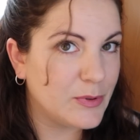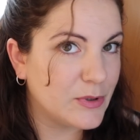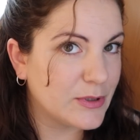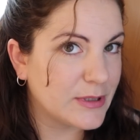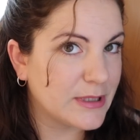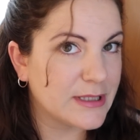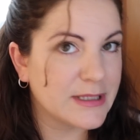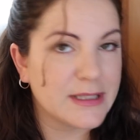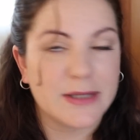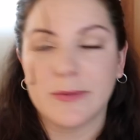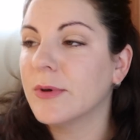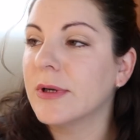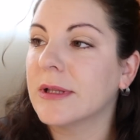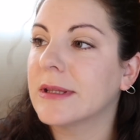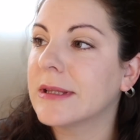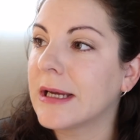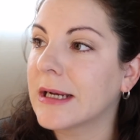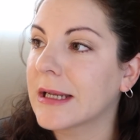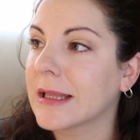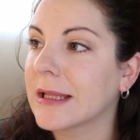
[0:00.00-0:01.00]
porque es que voy
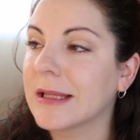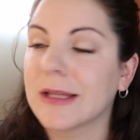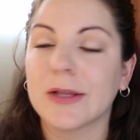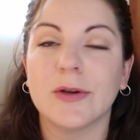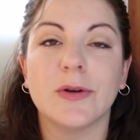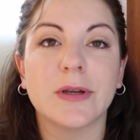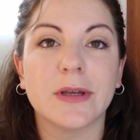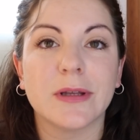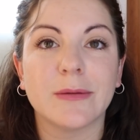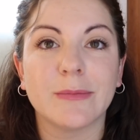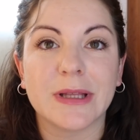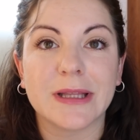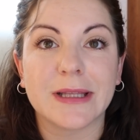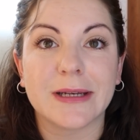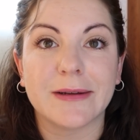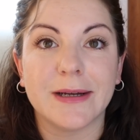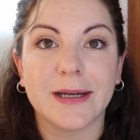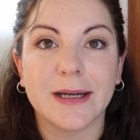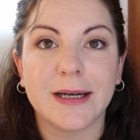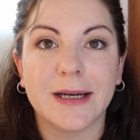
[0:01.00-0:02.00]
tarde y tengo que irme a
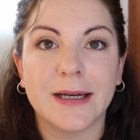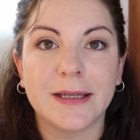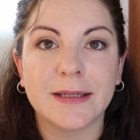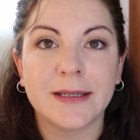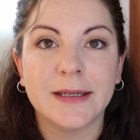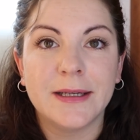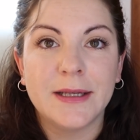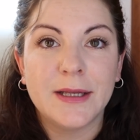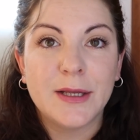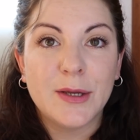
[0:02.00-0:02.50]
trabajar,